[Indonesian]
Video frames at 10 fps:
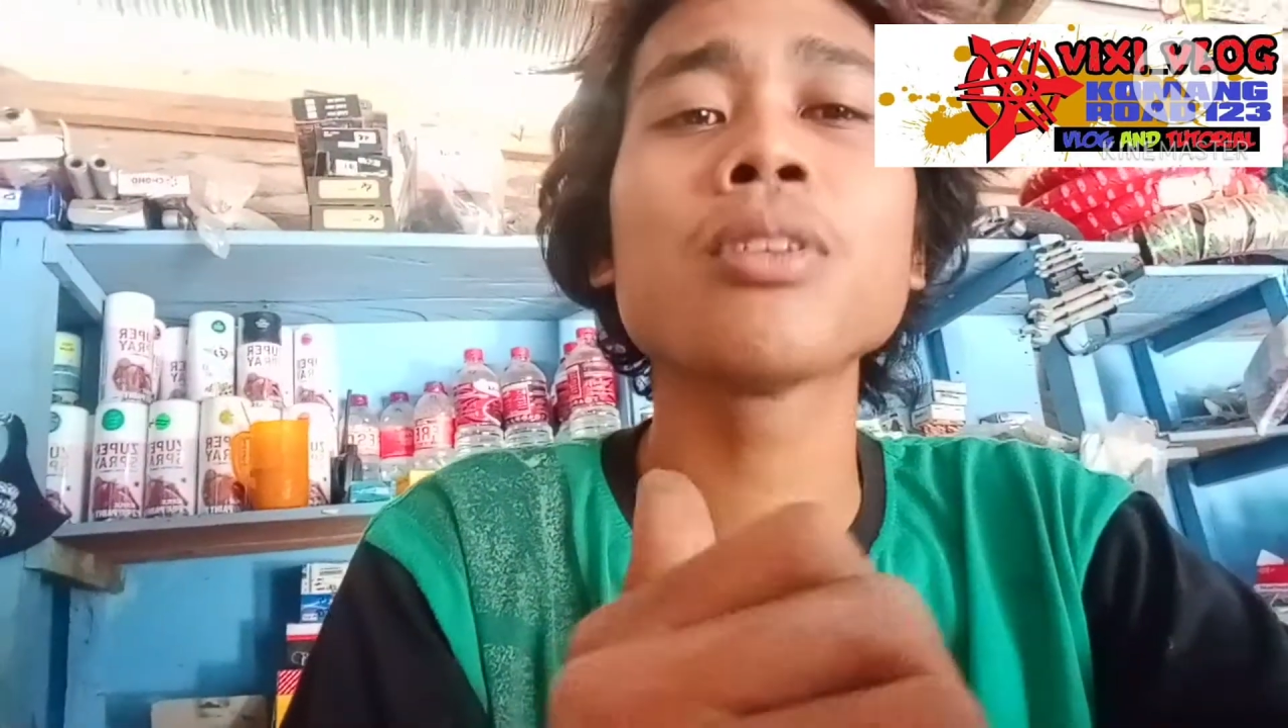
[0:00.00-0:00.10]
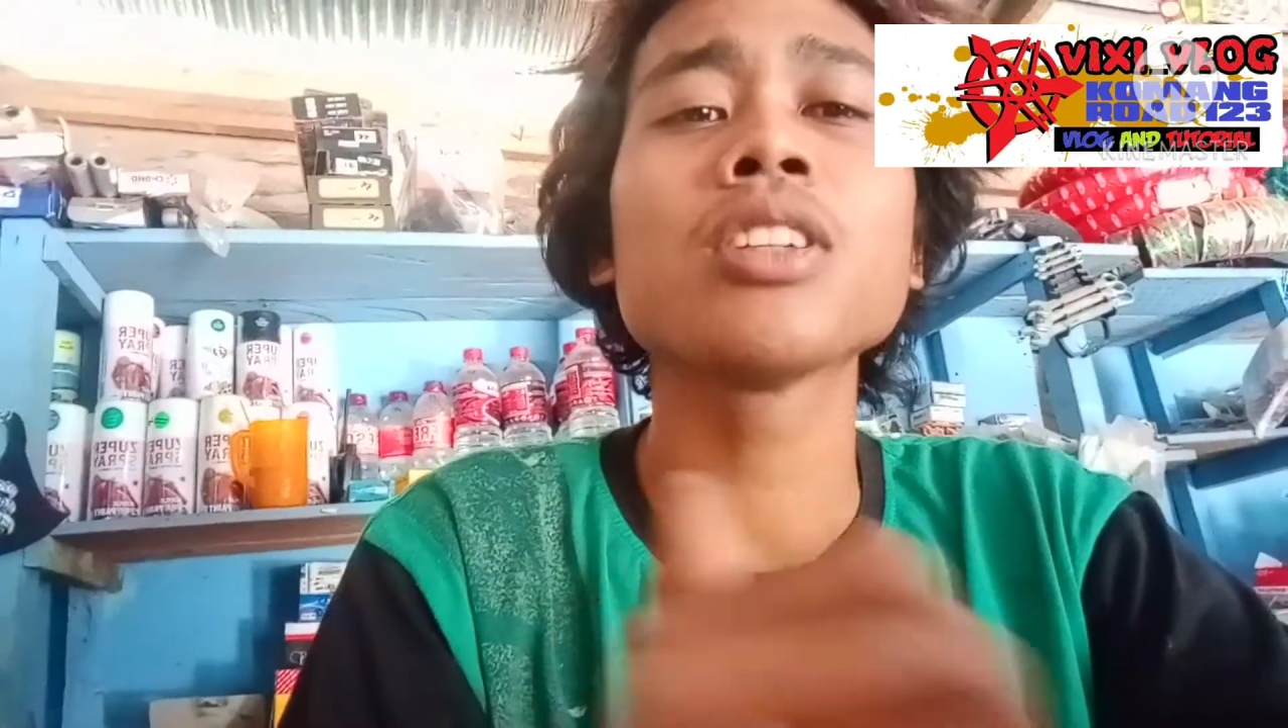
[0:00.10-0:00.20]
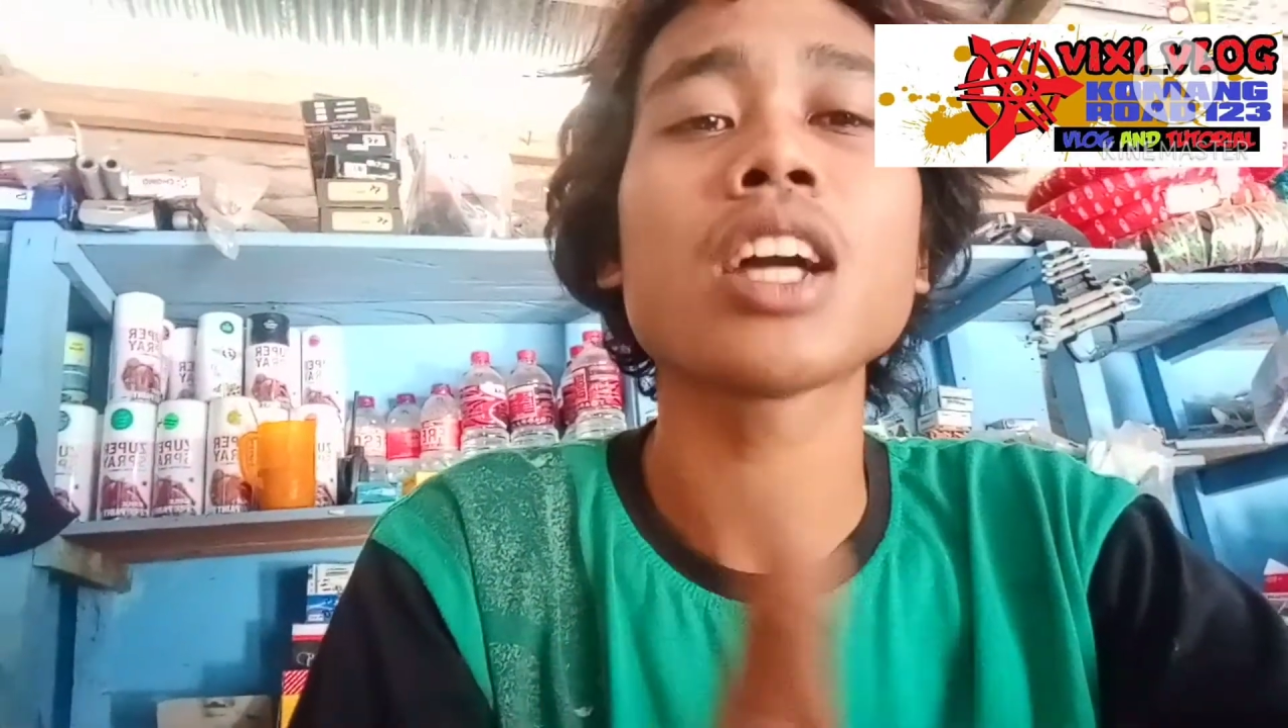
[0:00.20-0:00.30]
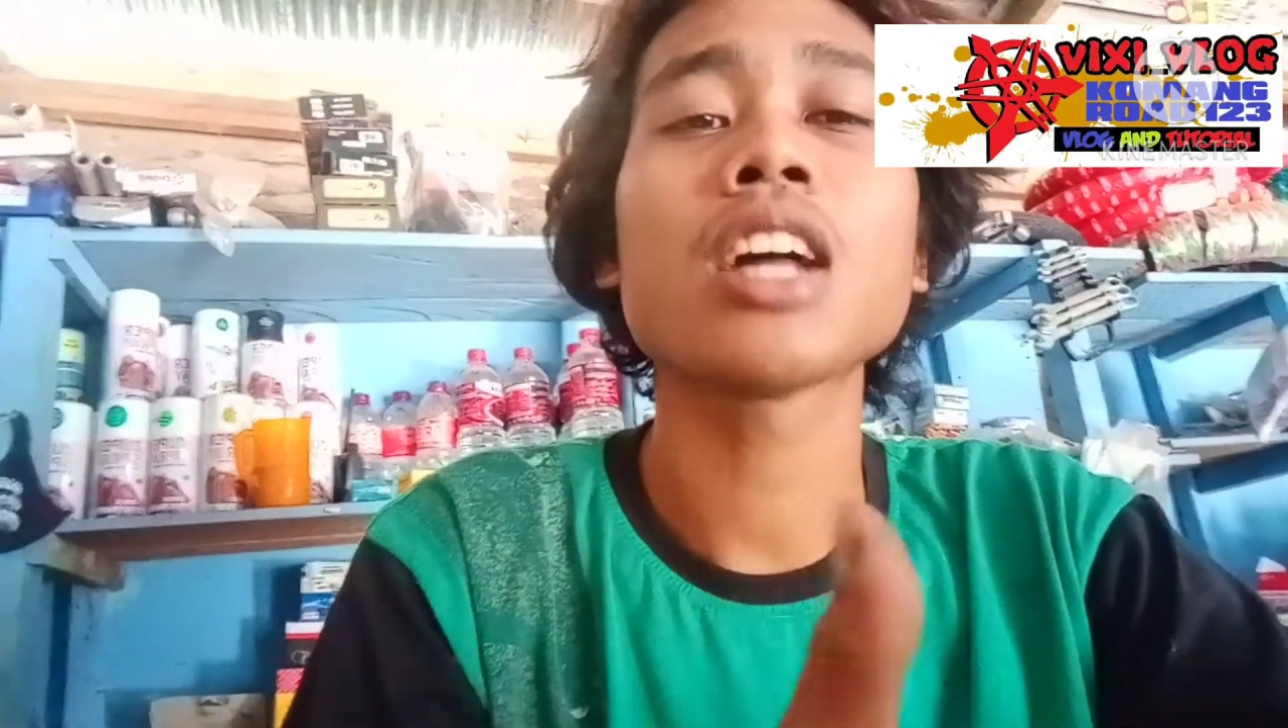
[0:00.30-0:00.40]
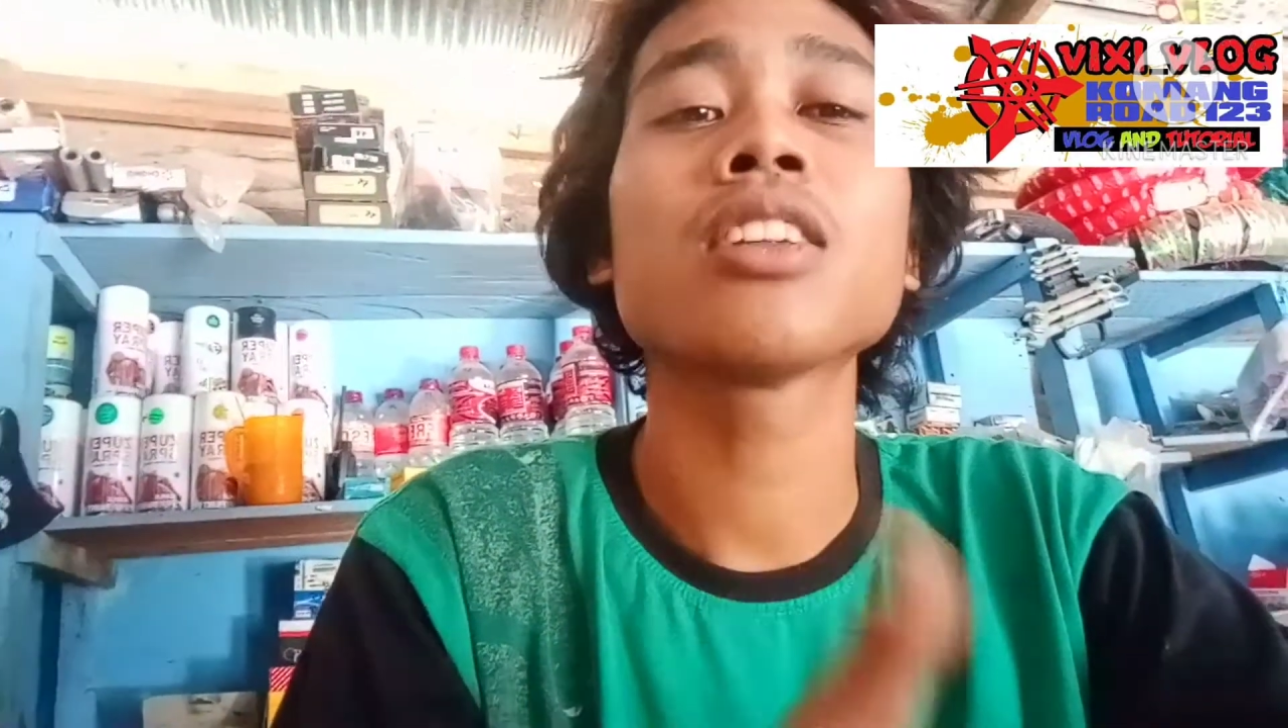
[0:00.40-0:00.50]
perlu
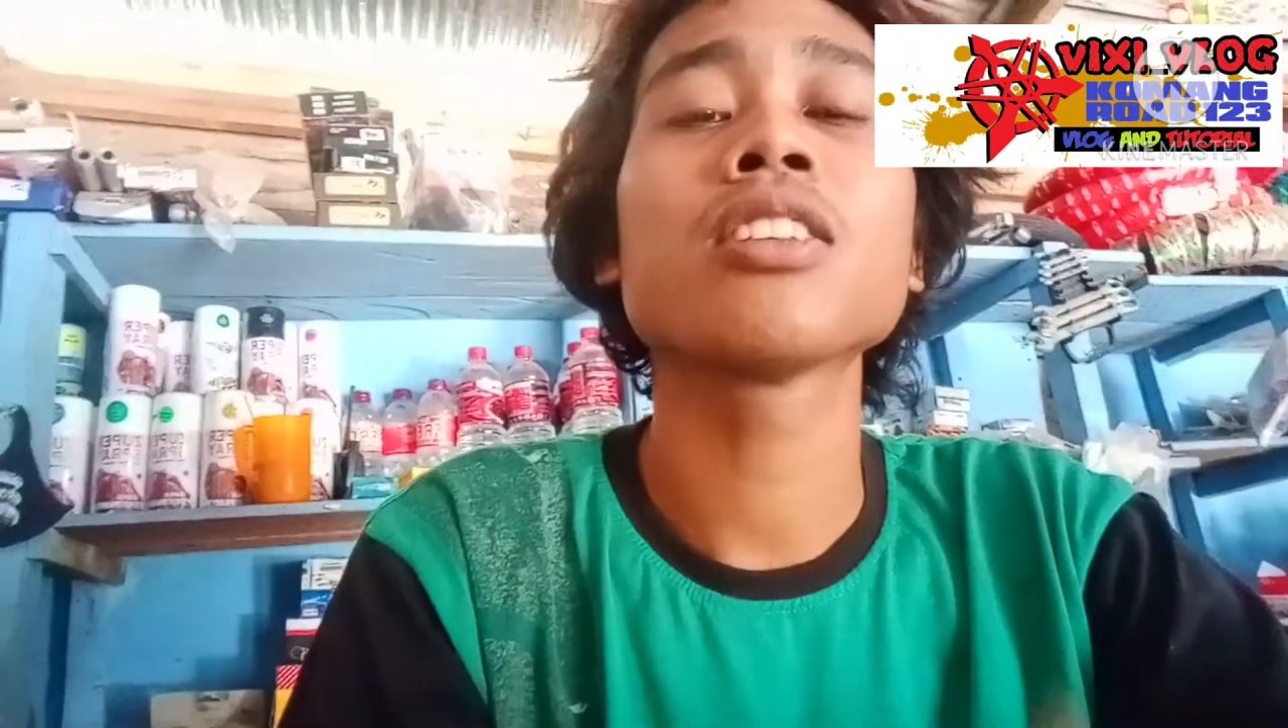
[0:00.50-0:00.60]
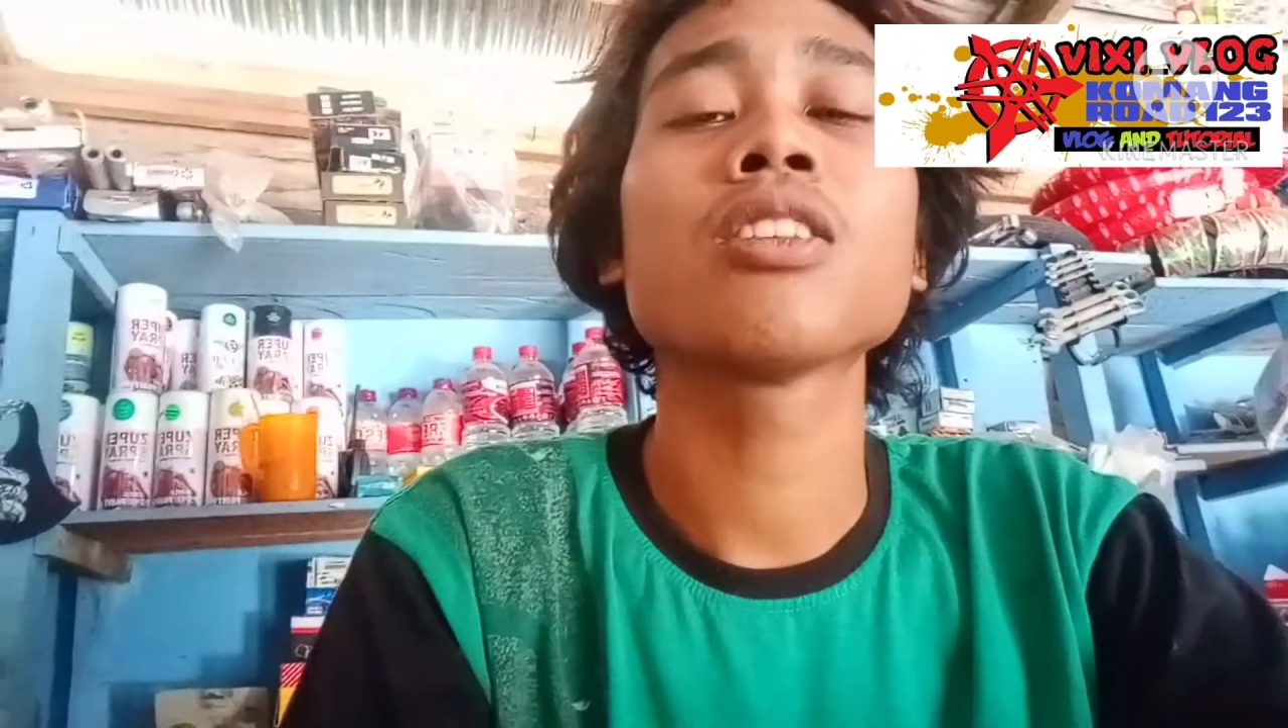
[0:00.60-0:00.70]
tekan